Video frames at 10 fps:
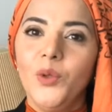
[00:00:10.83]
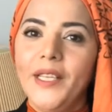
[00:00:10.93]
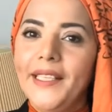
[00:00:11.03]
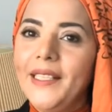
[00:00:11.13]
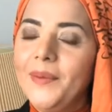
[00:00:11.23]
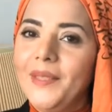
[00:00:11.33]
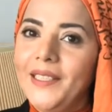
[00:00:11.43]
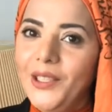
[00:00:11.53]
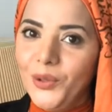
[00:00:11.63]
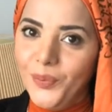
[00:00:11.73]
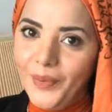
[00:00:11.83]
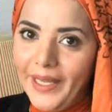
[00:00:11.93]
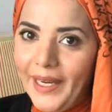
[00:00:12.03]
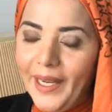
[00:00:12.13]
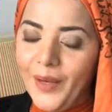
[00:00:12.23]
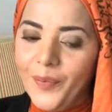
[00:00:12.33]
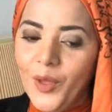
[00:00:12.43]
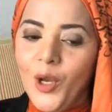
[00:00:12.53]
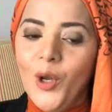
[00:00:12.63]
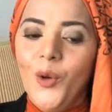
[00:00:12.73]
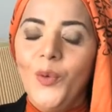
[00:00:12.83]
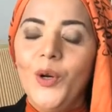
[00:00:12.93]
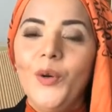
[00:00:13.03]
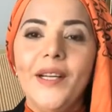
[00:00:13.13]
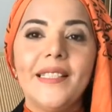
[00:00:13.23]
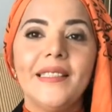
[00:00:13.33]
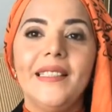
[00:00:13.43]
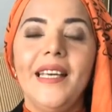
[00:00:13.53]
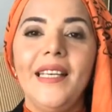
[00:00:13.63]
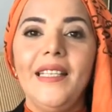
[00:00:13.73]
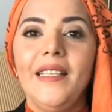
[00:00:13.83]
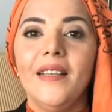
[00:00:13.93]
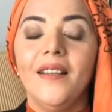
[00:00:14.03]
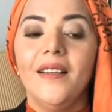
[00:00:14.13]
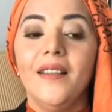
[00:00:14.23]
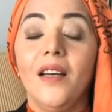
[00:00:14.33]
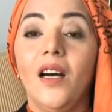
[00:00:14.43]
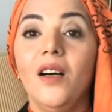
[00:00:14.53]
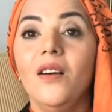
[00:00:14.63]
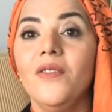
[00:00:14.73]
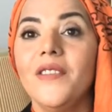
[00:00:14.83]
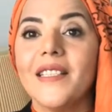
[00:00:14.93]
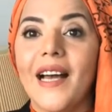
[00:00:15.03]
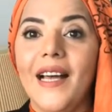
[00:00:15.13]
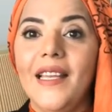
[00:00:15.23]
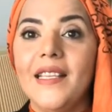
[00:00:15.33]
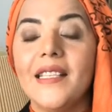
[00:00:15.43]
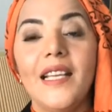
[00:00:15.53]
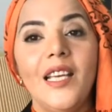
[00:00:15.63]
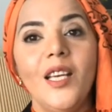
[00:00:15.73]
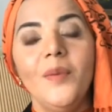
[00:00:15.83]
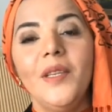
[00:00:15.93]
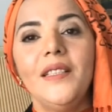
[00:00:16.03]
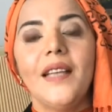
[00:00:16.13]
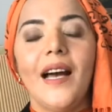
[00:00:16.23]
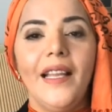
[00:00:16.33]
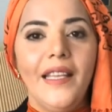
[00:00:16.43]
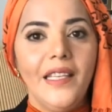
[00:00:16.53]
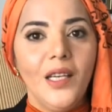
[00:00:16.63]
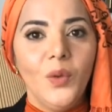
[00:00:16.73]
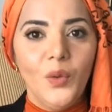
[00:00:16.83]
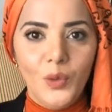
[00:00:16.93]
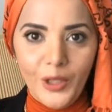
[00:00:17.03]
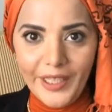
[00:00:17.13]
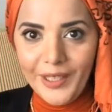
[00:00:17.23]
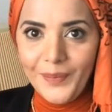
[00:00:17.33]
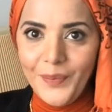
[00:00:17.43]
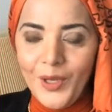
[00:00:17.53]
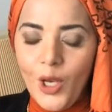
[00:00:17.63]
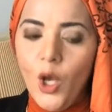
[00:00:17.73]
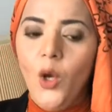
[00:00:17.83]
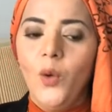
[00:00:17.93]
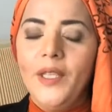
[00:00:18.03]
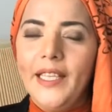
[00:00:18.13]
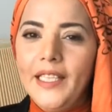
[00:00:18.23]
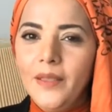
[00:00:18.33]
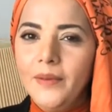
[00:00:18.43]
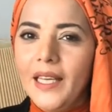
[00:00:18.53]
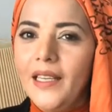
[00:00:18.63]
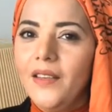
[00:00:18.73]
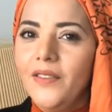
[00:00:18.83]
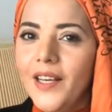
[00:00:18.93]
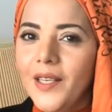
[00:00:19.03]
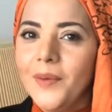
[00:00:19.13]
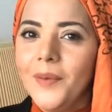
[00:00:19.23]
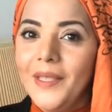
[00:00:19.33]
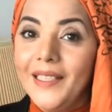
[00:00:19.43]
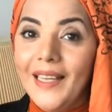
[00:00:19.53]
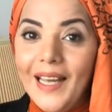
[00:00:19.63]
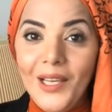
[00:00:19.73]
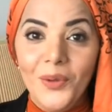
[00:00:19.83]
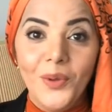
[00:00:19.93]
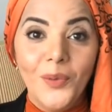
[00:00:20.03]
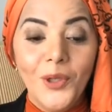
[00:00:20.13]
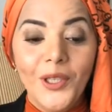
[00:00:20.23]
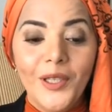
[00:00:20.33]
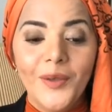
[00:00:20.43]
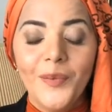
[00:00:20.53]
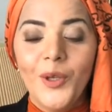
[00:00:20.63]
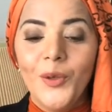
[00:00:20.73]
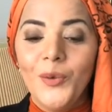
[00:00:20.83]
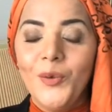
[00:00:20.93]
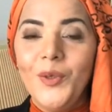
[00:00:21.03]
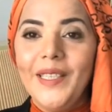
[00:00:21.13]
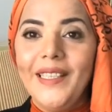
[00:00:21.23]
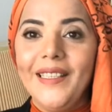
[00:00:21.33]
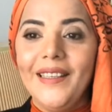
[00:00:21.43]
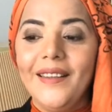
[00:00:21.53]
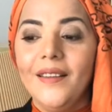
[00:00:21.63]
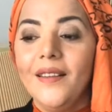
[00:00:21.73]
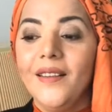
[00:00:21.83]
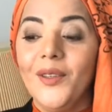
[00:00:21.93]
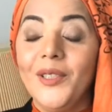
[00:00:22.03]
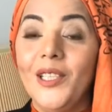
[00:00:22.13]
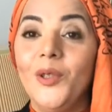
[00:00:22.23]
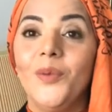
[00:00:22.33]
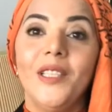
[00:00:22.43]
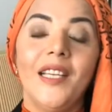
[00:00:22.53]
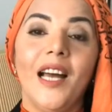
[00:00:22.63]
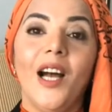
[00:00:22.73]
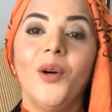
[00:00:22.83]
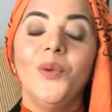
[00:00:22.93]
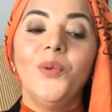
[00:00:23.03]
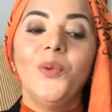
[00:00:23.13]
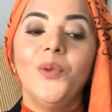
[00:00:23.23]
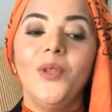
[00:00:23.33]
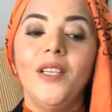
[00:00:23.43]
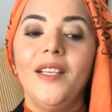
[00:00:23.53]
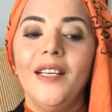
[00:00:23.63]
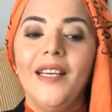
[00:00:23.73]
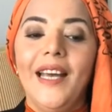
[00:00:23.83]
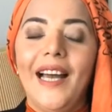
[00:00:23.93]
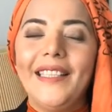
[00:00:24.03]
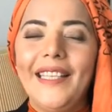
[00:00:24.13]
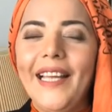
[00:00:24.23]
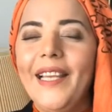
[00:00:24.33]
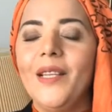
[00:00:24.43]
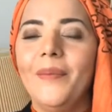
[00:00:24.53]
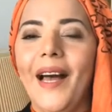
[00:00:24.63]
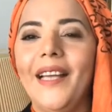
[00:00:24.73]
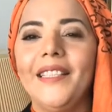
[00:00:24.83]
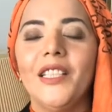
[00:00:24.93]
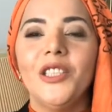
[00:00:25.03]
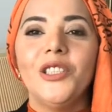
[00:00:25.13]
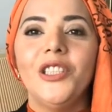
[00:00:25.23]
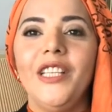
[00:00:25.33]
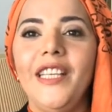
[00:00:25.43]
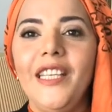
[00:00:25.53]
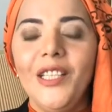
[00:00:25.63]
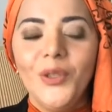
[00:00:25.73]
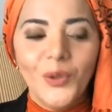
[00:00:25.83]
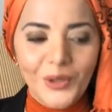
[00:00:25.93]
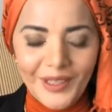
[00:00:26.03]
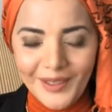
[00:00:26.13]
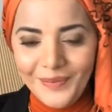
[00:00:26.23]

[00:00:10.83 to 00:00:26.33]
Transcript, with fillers: اللي انا ابتديته امبارح وهو ازاي آه، نحافظ على سلامة عقلنا ومخنا واتكلمت على الفرق ما بين العقل والمخ وقلت آه، لكم ان انا هقول هتكلم عن عشرين نقطة